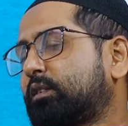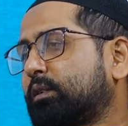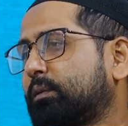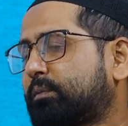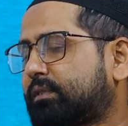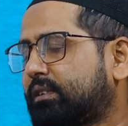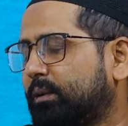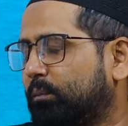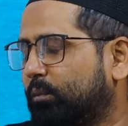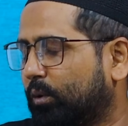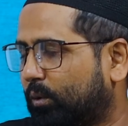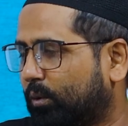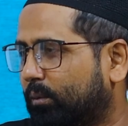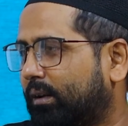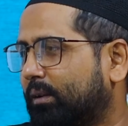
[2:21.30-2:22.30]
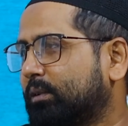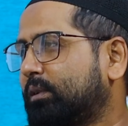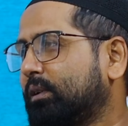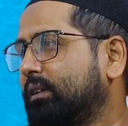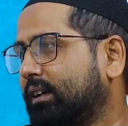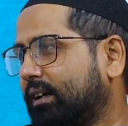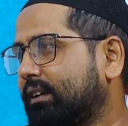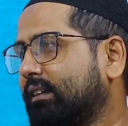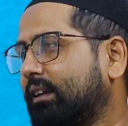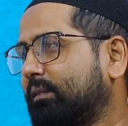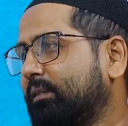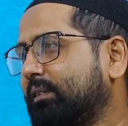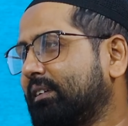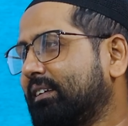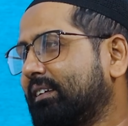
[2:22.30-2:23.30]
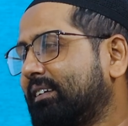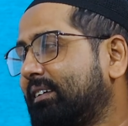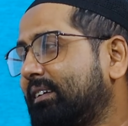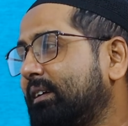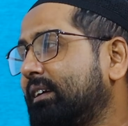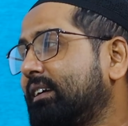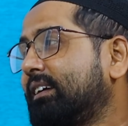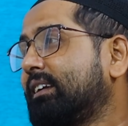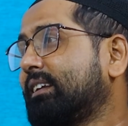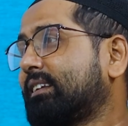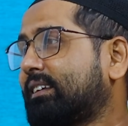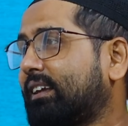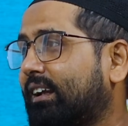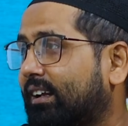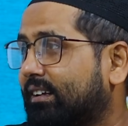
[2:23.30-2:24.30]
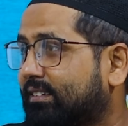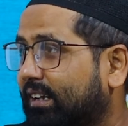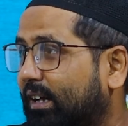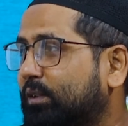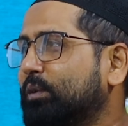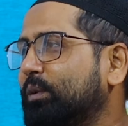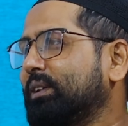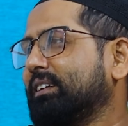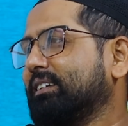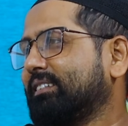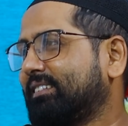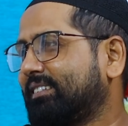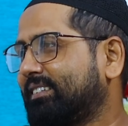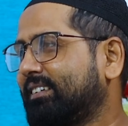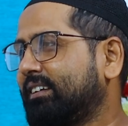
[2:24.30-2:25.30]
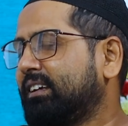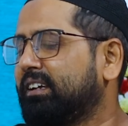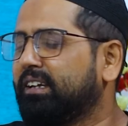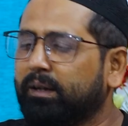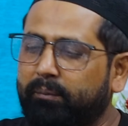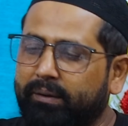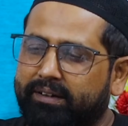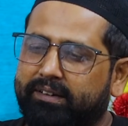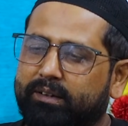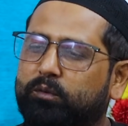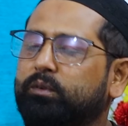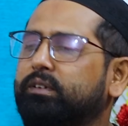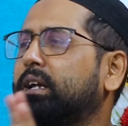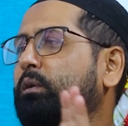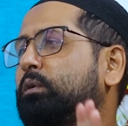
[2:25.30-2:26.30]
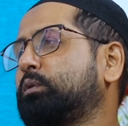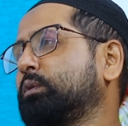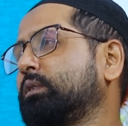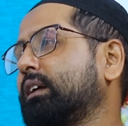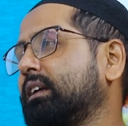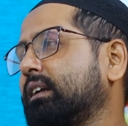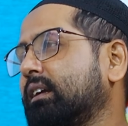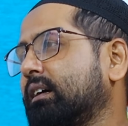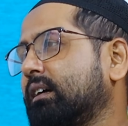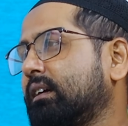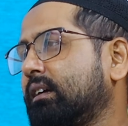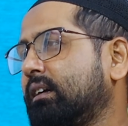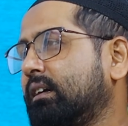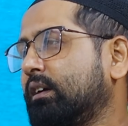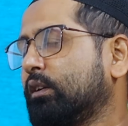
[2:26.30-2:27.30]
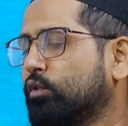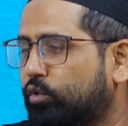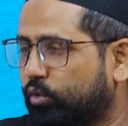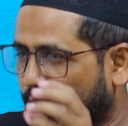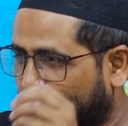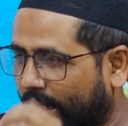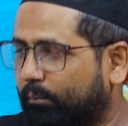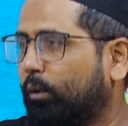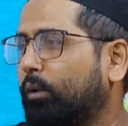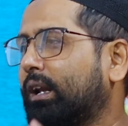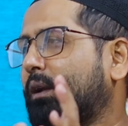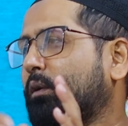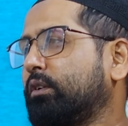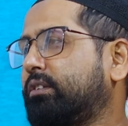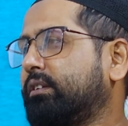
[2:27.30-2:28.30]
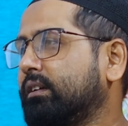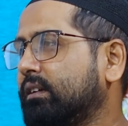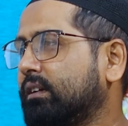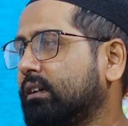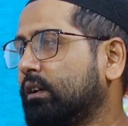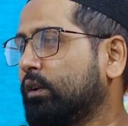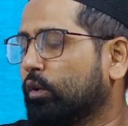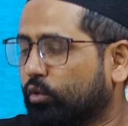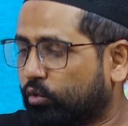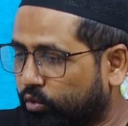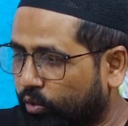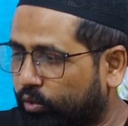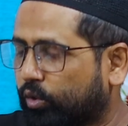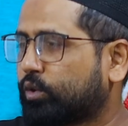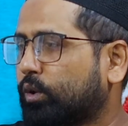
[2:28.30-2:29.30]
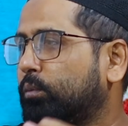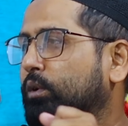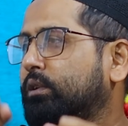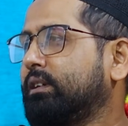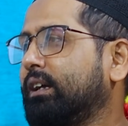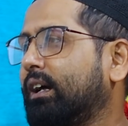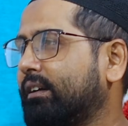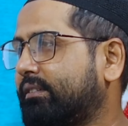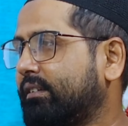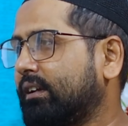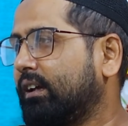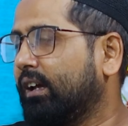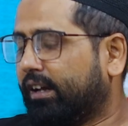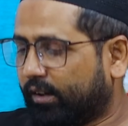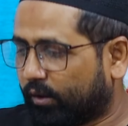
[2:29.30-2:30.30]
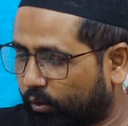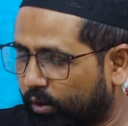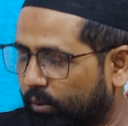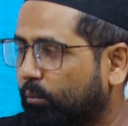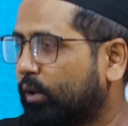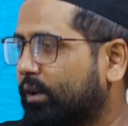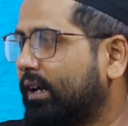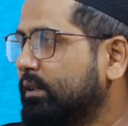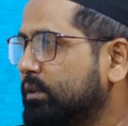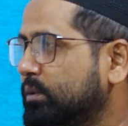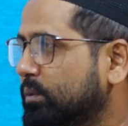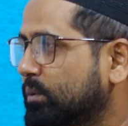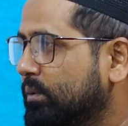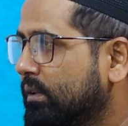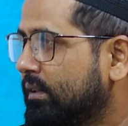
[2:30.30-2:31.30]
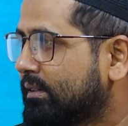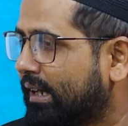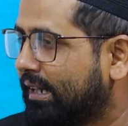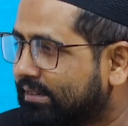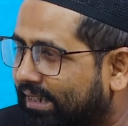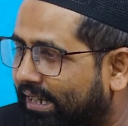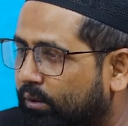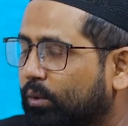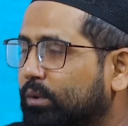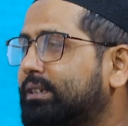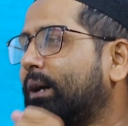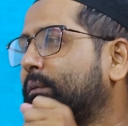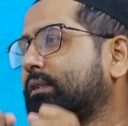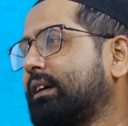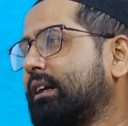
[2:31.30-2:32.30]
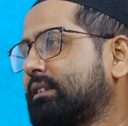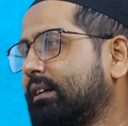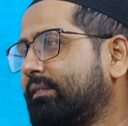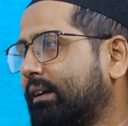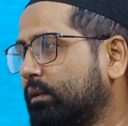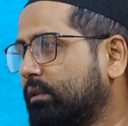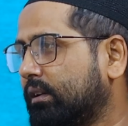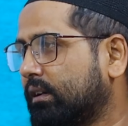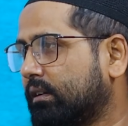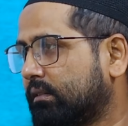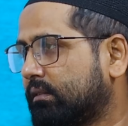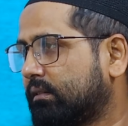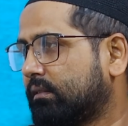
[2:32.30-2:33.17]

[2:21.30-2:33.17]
সবচেয়ে মূর্খ মানুষ এই লাখে জানেননি তার আর শাশুড়ি ই বেটিয়ে দুনিয়ার খুঁজছে জানেন যুগ আবলা হয়েছে নি যুগ কত বদলিয়ে আসে এখন মডার্ন যুগ তাই টান হইতে আবার সারতা পারেন না